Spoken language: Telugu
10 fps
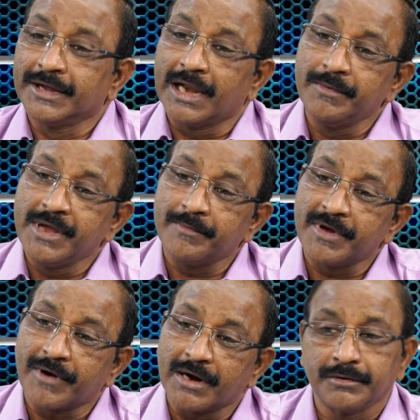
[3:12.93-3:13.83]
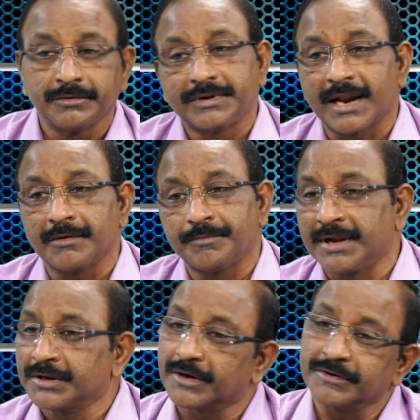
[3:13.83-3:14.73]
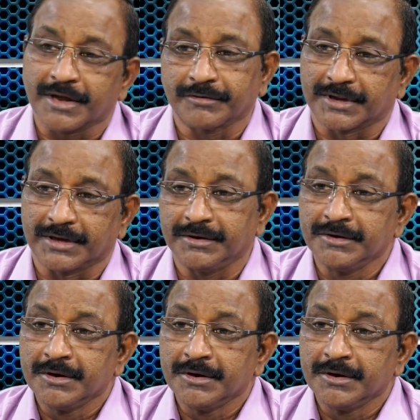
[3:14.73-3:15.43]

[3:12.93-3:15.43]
ఎల్బిఎంఏ వాళ్ళు ధరలు పెంచడం జరుగుతుంది